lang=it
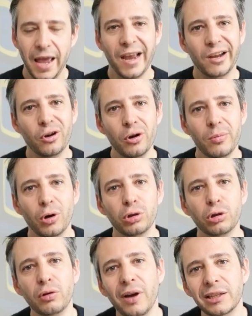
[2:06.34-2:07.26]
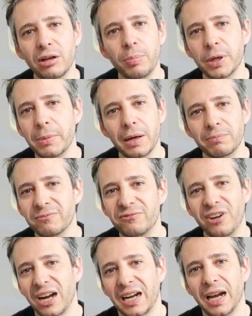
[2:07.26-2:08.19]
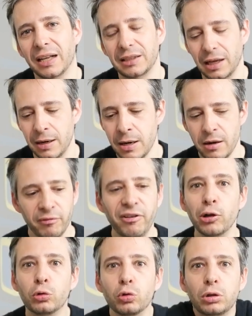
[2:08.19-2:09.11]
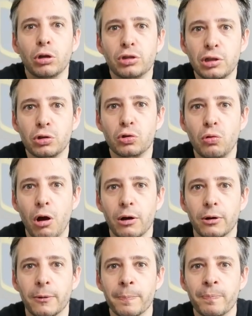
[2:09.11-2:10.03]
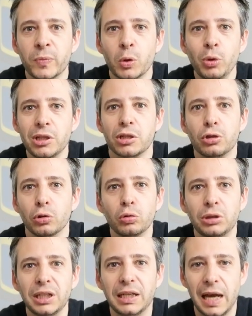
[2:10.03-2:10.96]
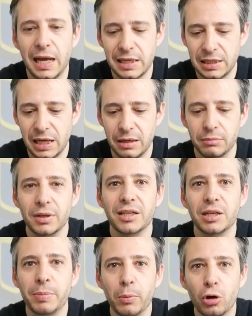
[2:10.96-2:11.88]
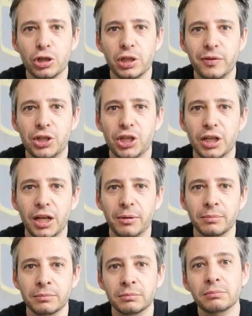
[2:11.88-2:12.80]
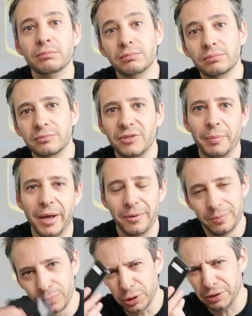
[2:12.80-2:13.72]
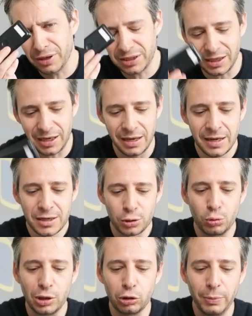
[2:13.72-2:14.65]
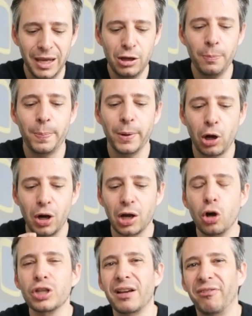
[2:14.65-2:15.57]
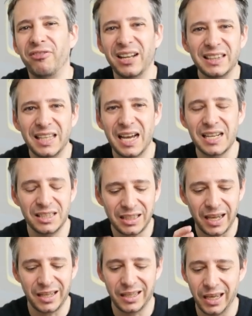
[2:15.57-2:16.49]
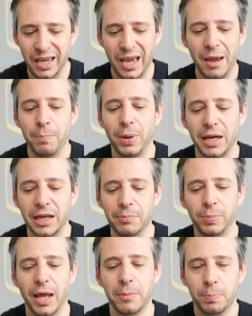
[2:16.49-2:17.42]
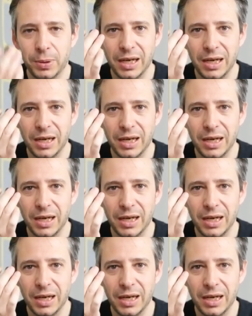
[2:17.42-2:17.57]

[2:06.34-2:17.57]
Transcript: Ecco, ho trovato la prima vaccata. Fanno tutti lo stesso suono, quindi sono tutti in casa e se abbiamo cose vicine, mm, vabbè, poteva essere studiato meglio, però la cosa fantastica è che è plug and play.